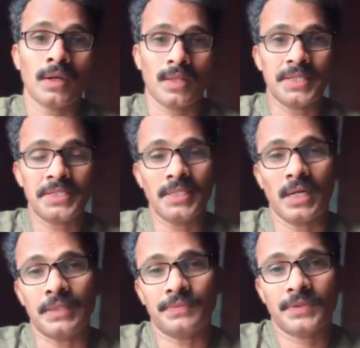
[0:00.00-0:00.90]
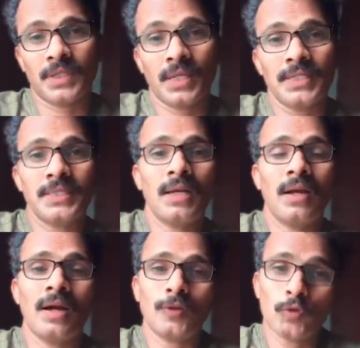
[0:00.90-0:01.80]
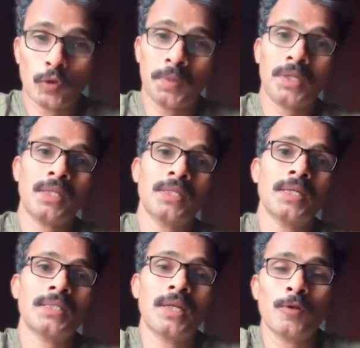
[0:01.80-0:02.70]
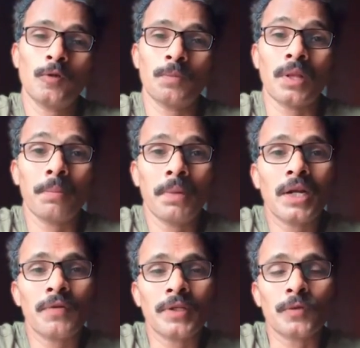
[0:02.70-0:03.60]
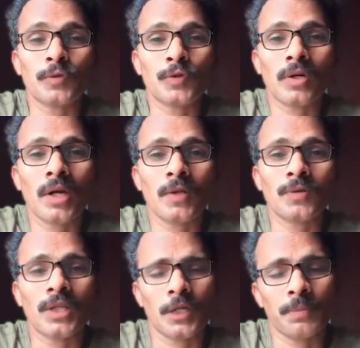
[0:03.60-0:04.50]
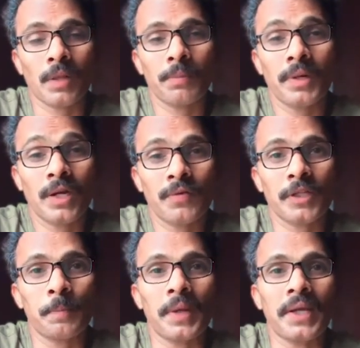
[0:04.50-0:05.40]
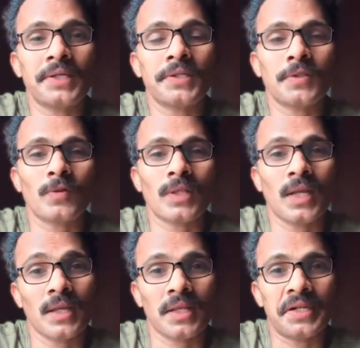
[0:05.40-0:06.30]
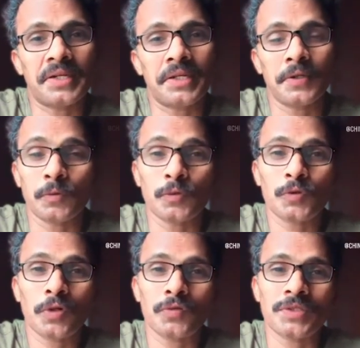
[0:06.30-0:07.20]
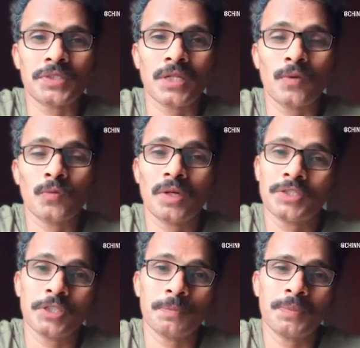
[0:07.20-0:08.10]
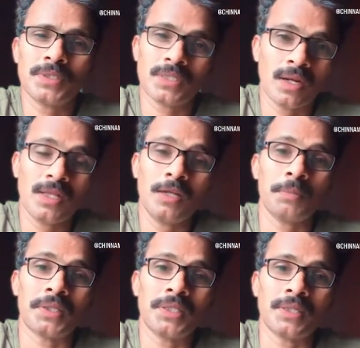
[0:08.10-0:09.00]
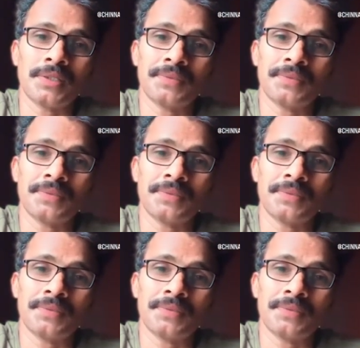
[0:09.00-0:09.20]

రష్యా రష్యా ఆ చుట్టుపక్కల దేశాల్లో బ్రహ్మాండమైన ఉద్యోగాలు ఉన్నాయి బ్రహ్మాండమైన ప్యాకేజీలు ఉన్నాయి రండి ఉద్యోగం ఇస్తాము అని చెప్పి చాలామంది